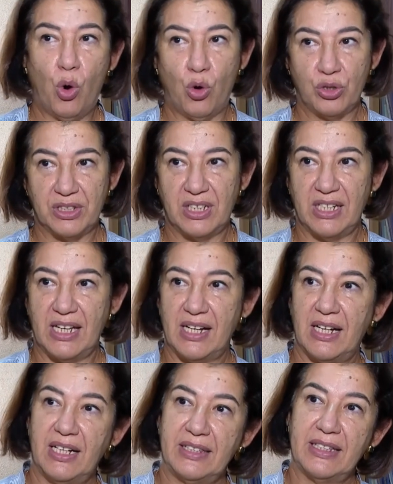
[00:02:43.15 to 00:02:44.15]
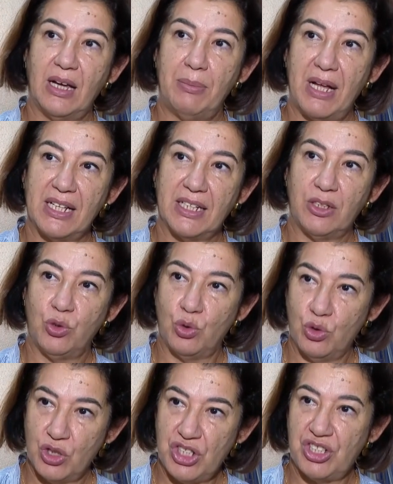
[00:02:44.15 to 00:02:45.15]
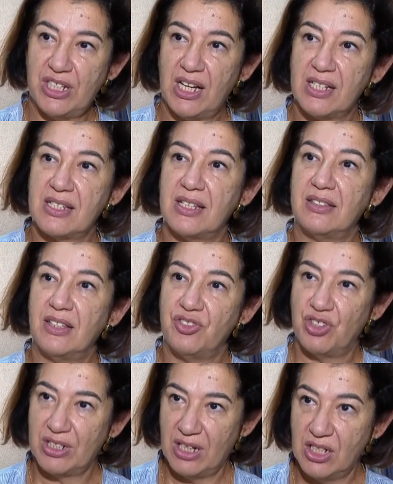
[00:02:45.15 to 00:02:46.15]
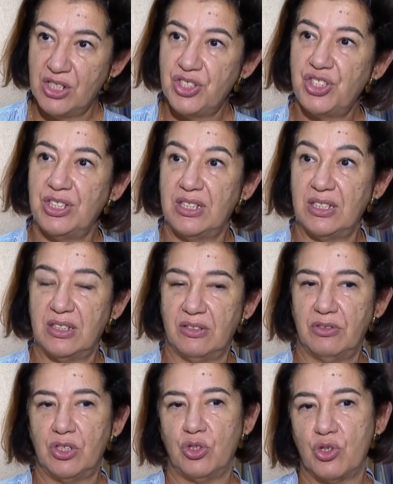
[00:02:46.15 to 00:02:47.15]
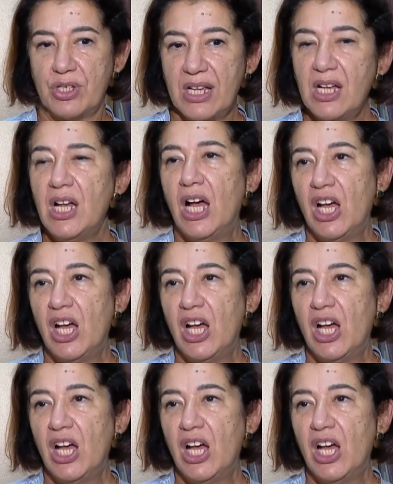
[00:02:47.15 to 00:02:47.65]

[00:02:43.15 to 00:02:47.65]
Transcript: ortaya hatta belki günlük işini aksatacak ağır şiddete varıyorsa